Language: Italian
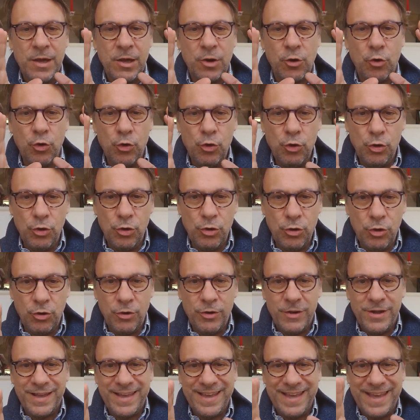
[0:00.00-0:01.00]

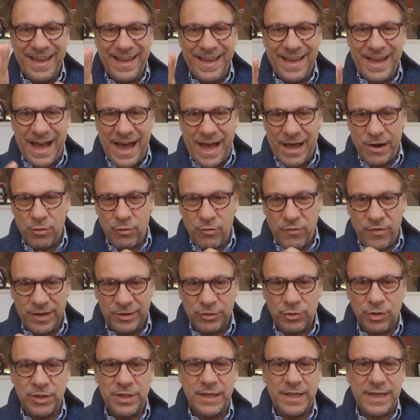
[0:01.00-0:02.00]
Coloro che hanno
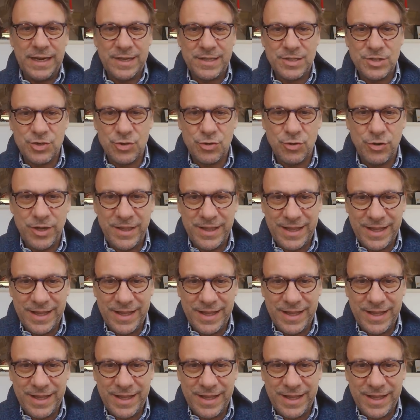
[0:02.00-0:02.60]
fatto la dichiarazione